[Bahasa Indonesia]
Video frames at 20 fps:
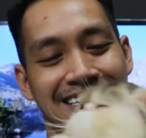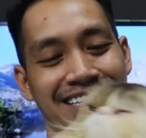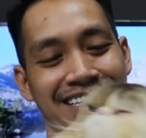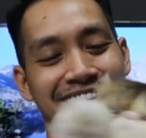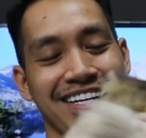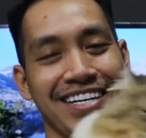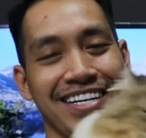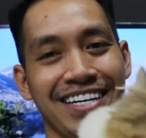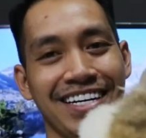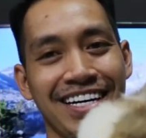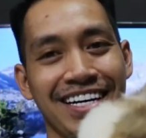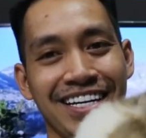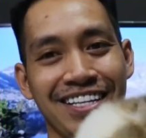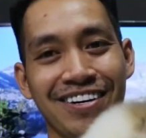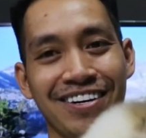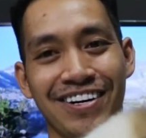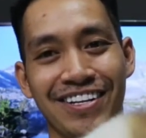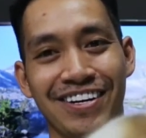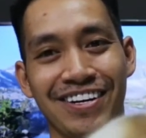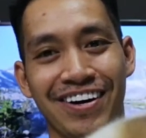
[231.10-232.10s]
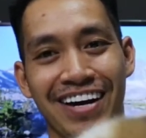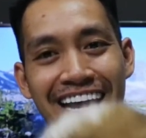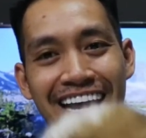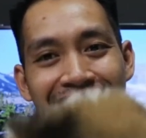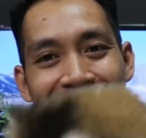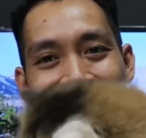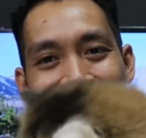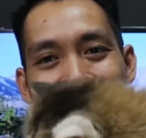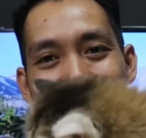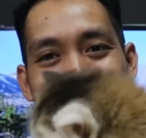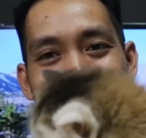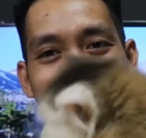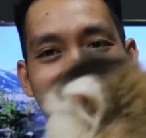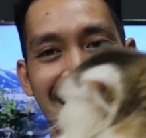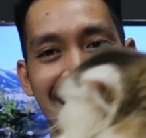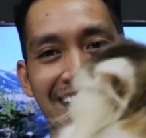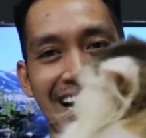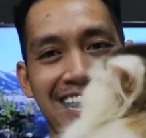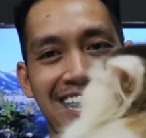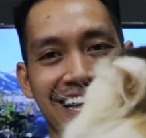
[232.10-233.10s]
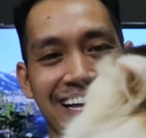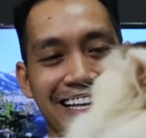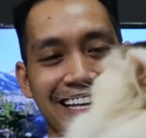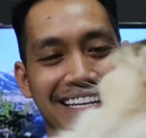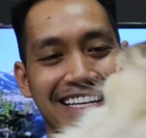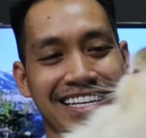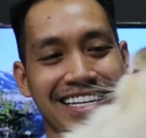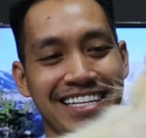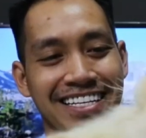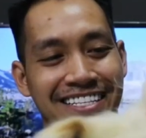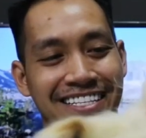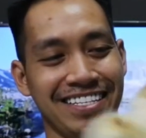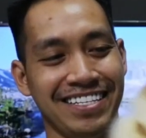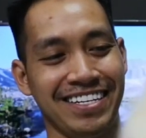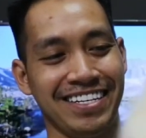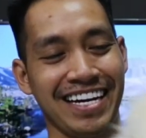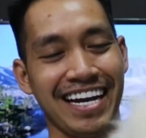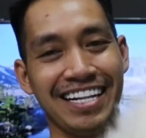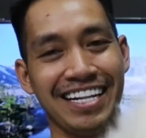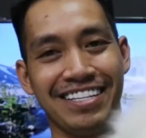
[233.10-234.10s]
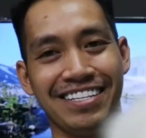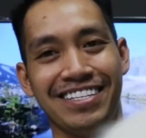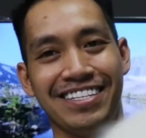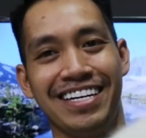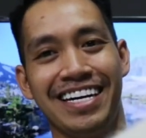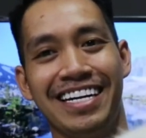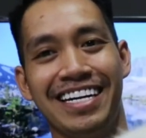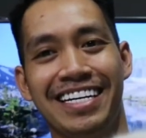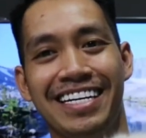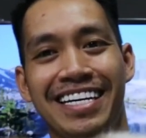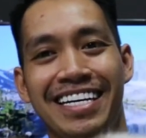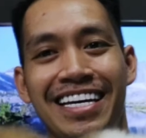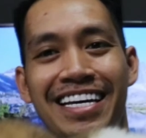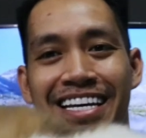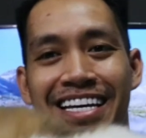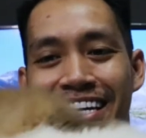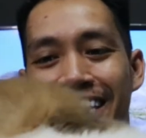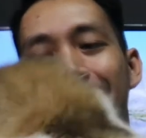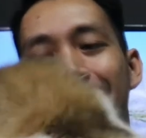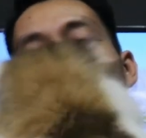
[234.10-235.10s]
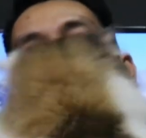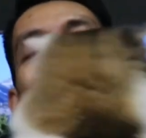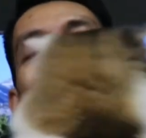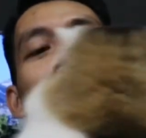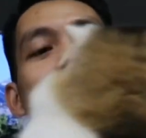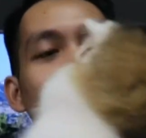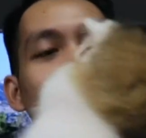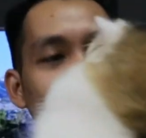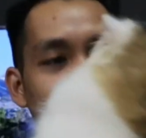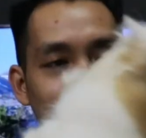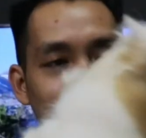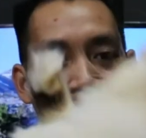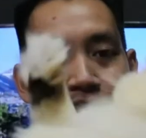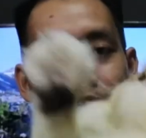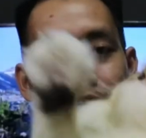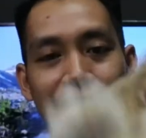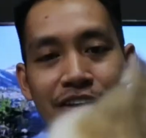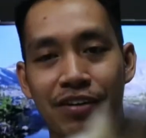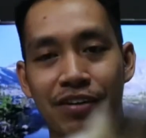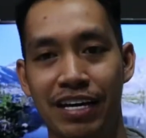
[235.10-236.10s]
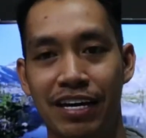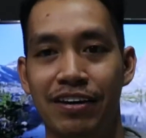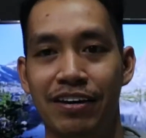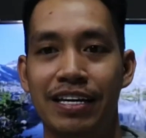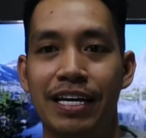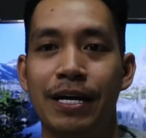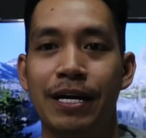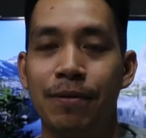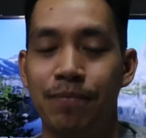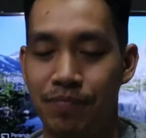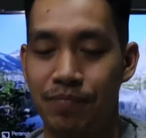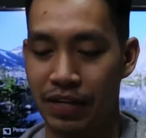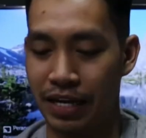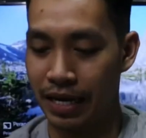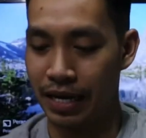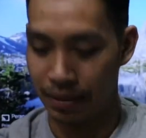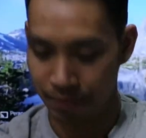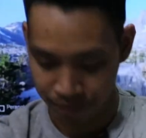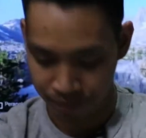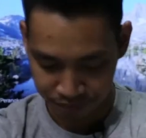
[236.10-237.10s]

tuh tuh tuh kan nah nah tuh kan tuh kan ya udah udah udah oke oke oke oke oke